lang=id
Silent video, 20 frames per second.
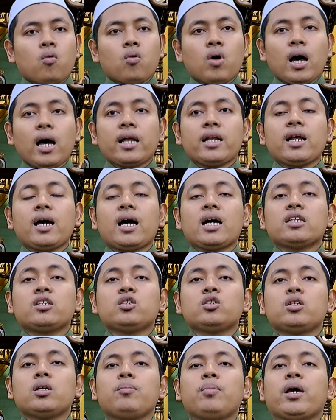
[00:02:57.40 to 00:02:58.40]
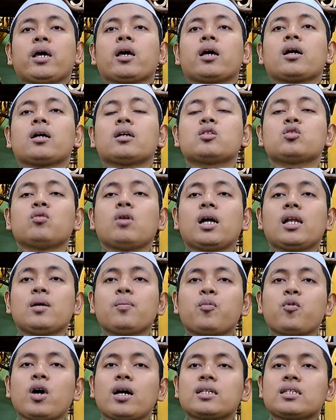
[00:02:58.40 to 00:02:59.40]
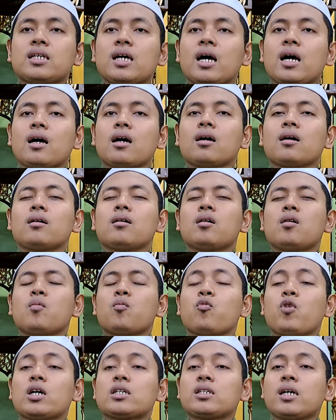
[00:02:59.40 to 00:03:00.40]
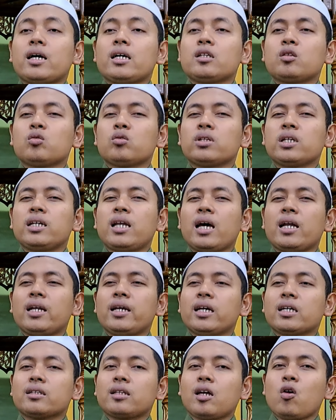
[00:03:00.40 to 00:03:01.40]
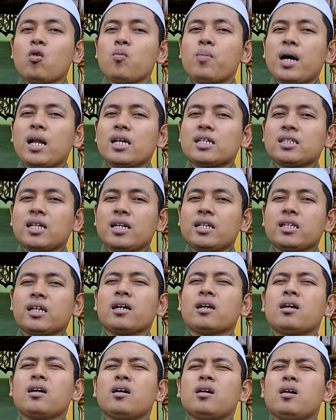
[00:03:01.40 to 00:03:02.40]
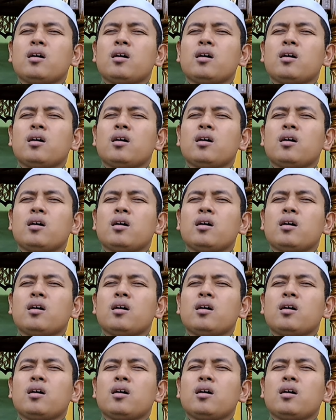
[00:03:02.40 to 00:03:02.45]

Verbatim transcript: wa ana ajzibih kecuali puasa puasa itu tidak ada yang tahu balasannya